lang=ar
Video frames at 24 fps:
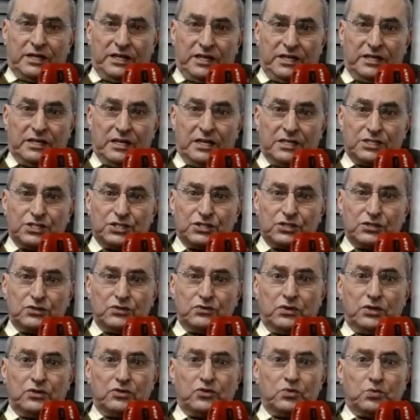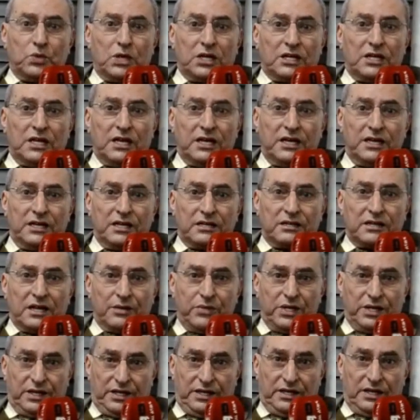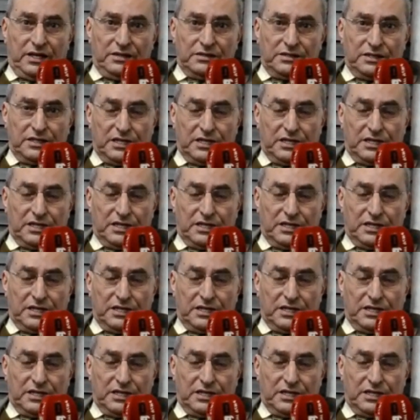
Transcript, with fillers: العلاج وعندهم واحد الحياه طبيعيه